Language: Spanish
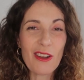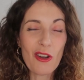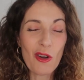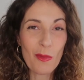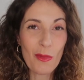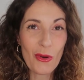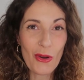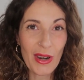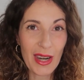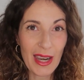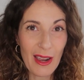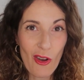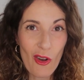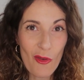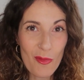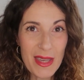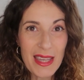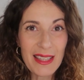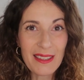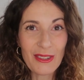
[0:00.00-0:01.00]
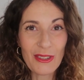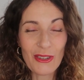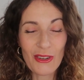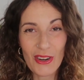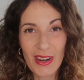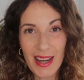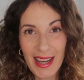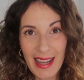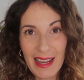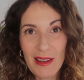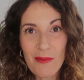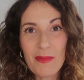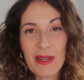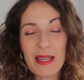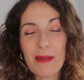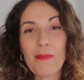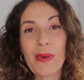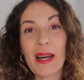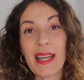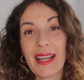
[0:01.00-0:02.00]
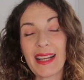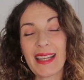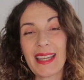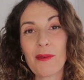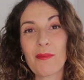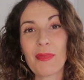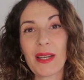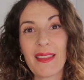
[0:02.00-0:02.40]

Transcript: y como os recomiendo Cambly para que